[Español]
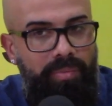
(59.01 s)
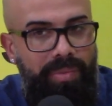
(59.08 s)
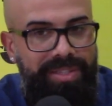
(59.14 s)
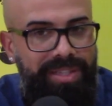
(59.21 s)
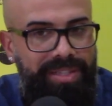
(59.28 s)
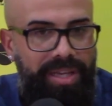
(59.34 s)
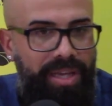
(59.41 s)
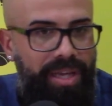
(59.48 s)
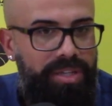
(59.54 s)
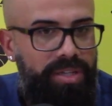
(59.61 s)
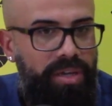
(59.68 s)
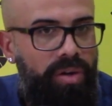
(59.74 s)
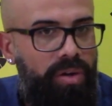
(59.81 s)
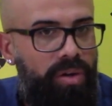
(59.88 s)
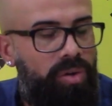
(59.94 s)
más allá de que
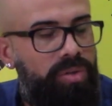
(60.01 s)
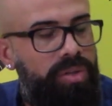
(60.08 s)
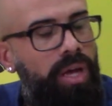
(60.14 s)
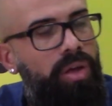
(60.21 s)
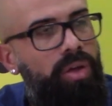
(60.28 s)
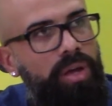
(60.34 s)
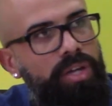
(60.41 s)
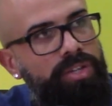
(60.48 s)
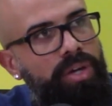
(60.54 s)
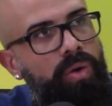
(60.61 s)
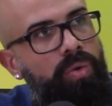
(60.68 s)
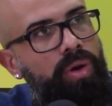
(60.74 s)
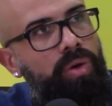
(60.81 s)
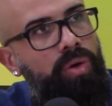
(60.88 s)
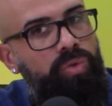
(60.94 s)
hayan rotado, que hayan
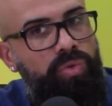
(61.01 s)
jugado con